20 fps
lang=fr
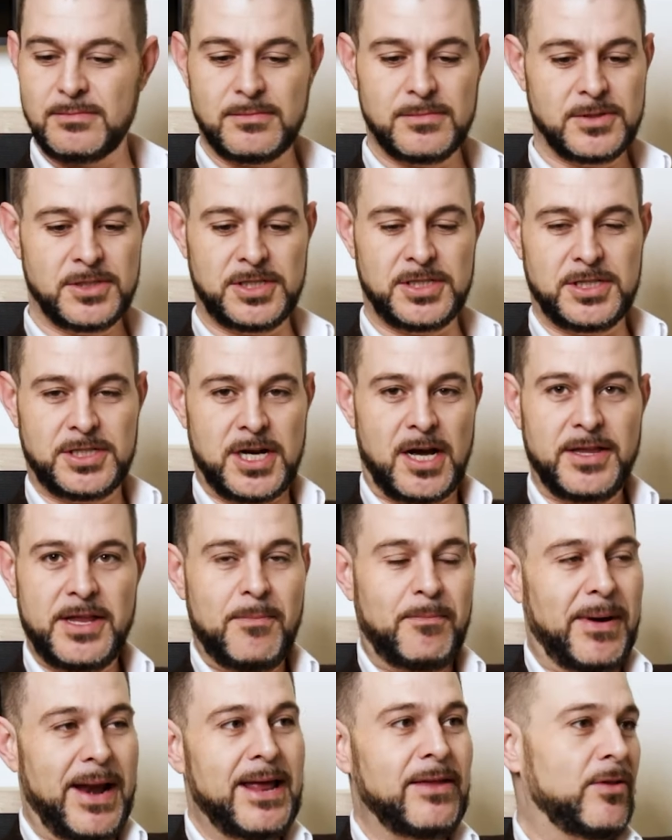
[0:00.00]
J'en ai,
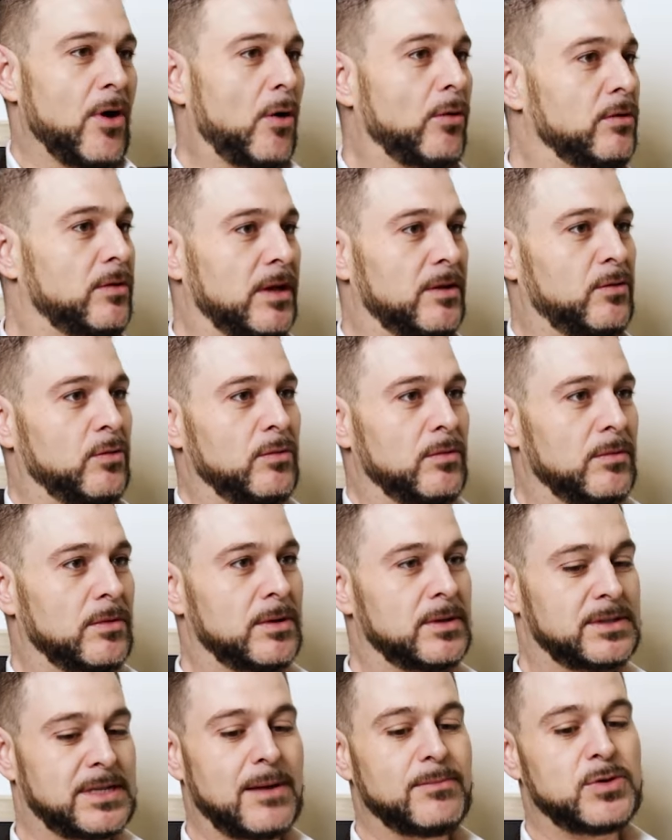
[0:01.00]
plein d'autres et tout.
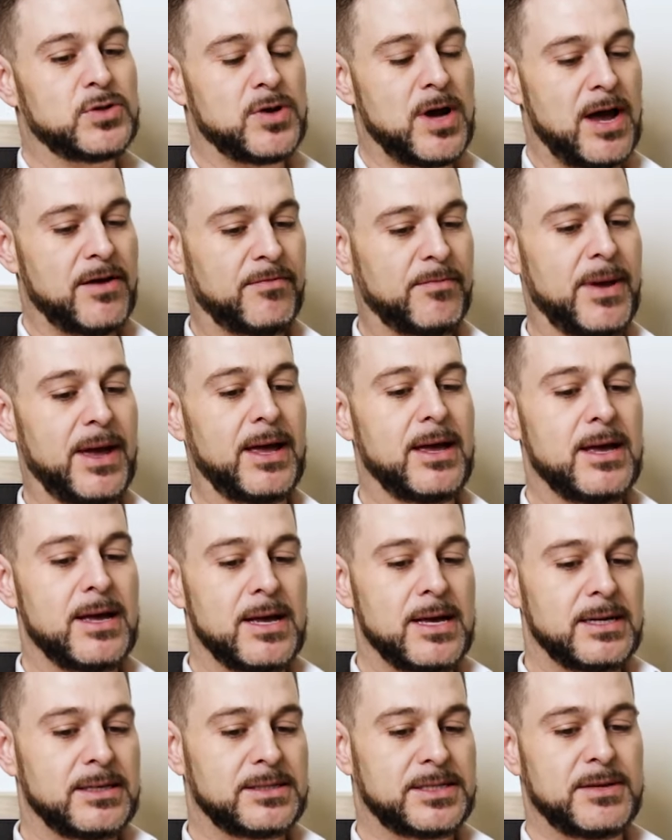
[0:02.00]
Ça me drive, mais
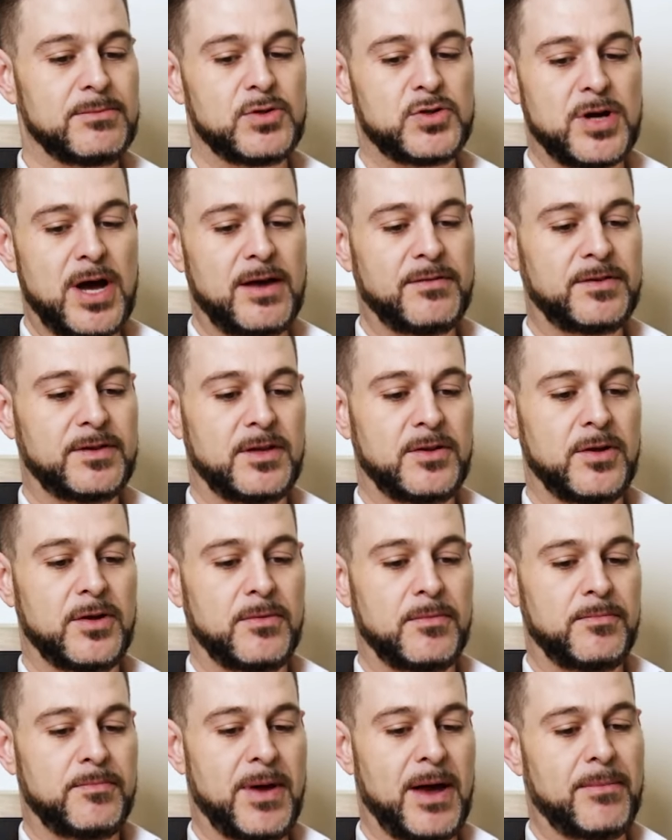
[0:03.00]
ce qui me drive, c'est de
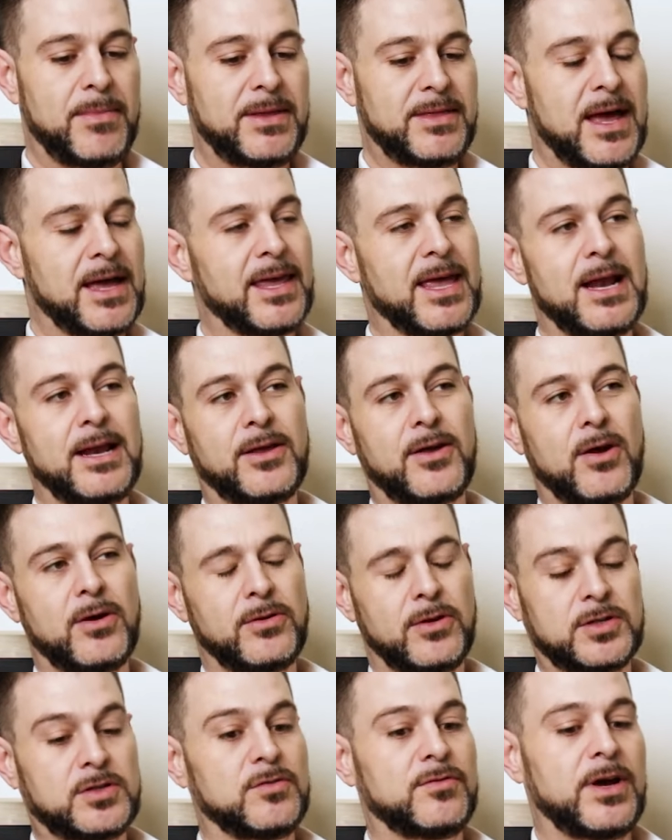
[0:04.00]
permettre à quelqu'un
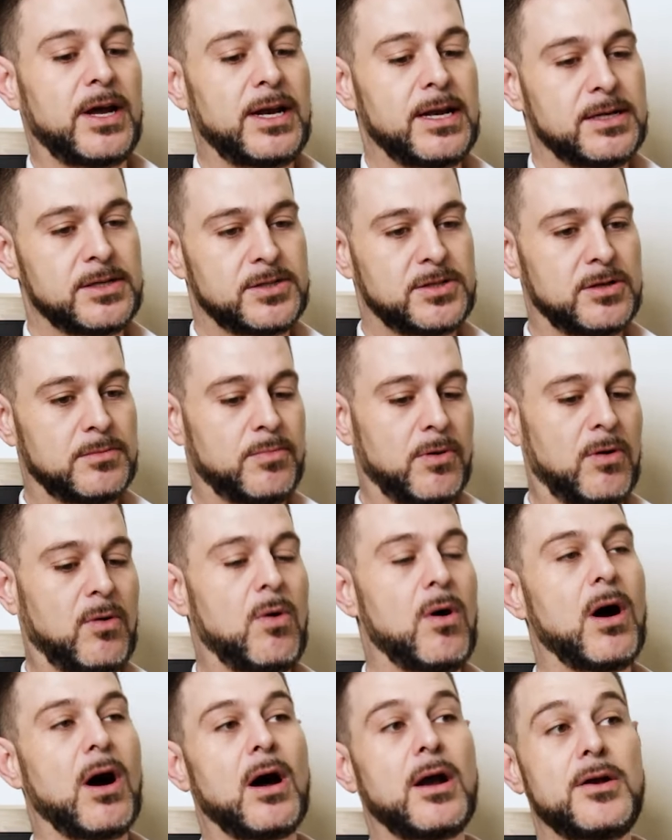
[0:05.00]
de s'ouvrir les yeux pour
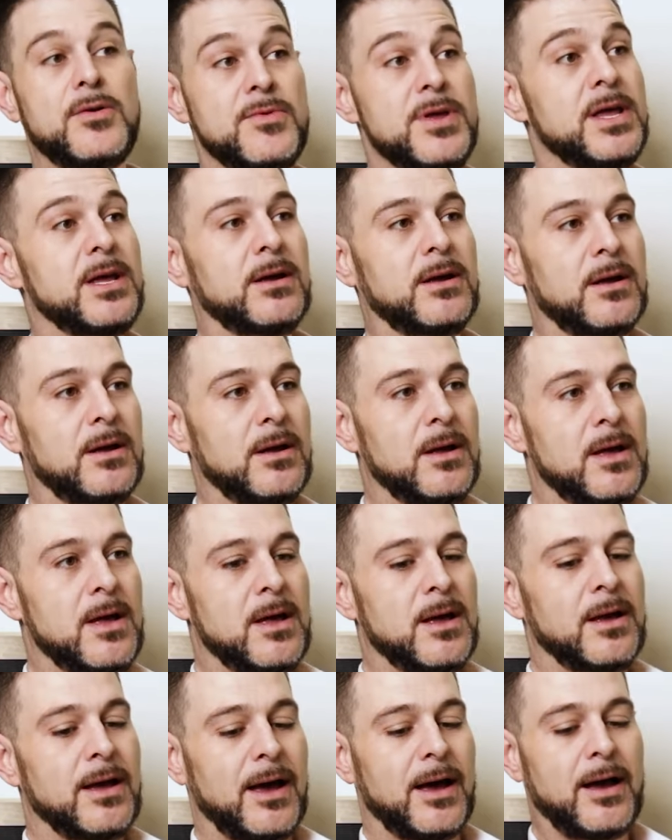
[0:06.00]
croire en lui.
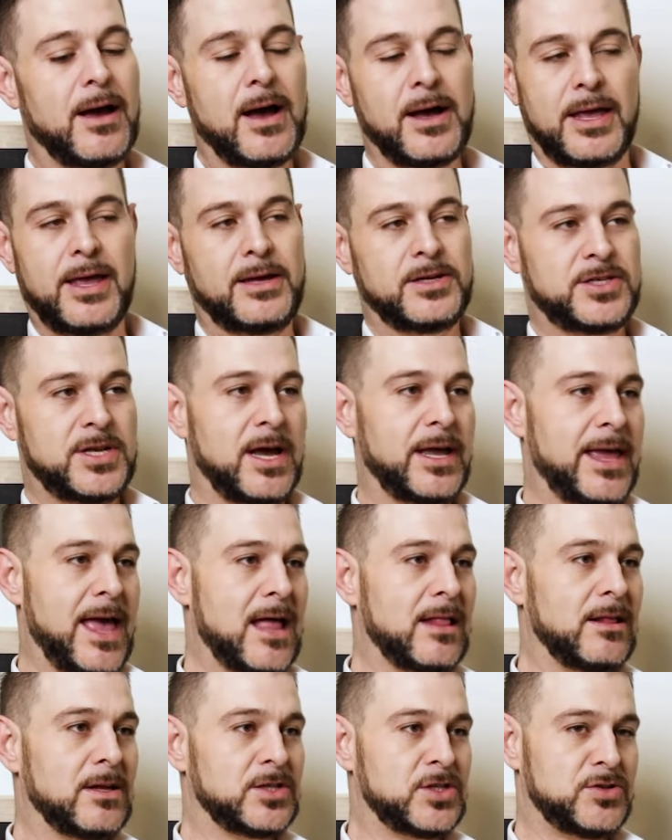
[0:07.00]
OK, je te
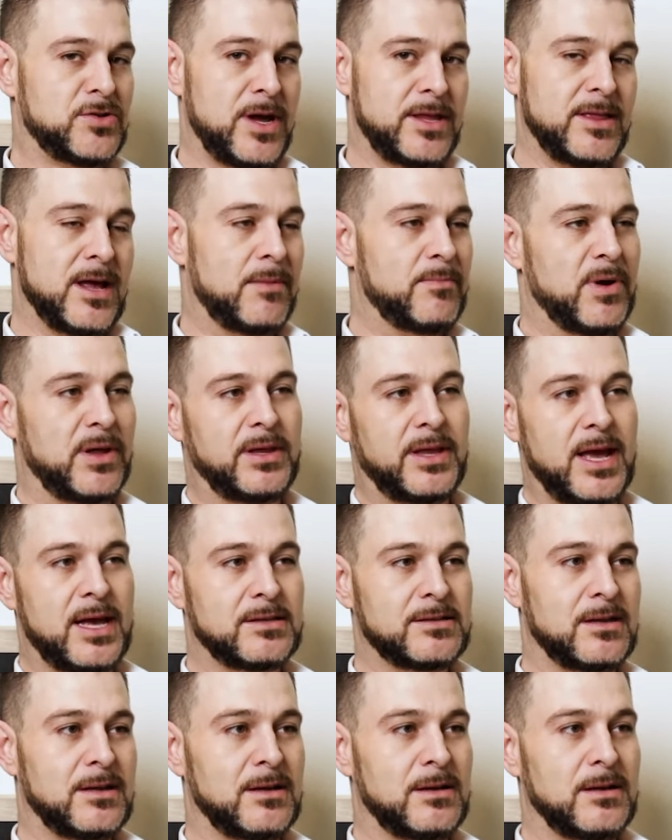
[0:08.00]
regarde le straight dans le
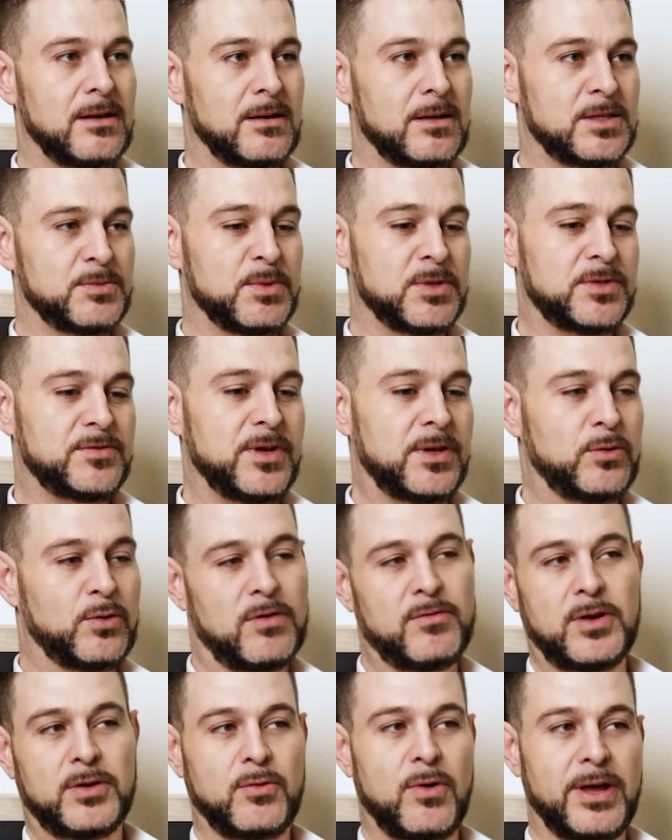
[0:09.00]
podcast, là. Je me suis de toi,
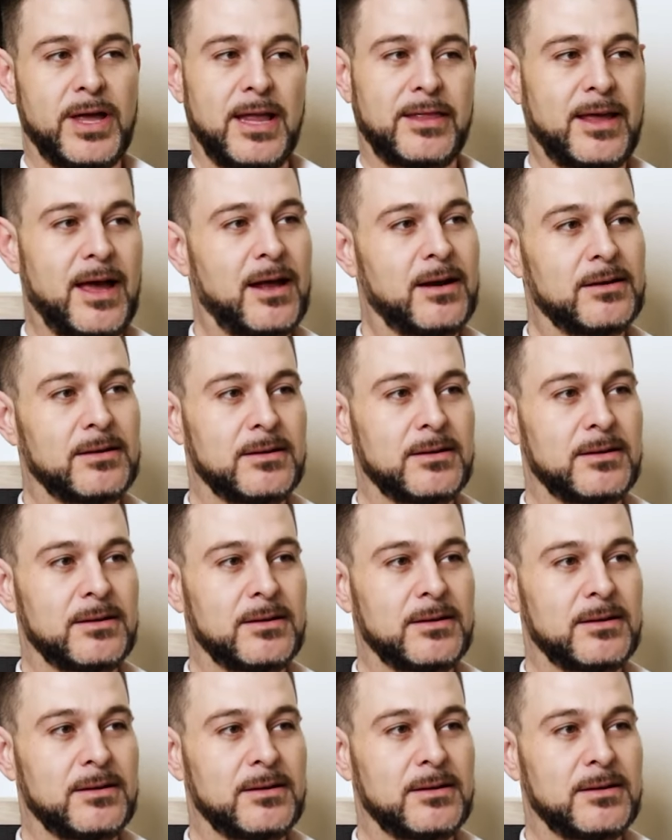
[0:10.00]
table 3-4 ans.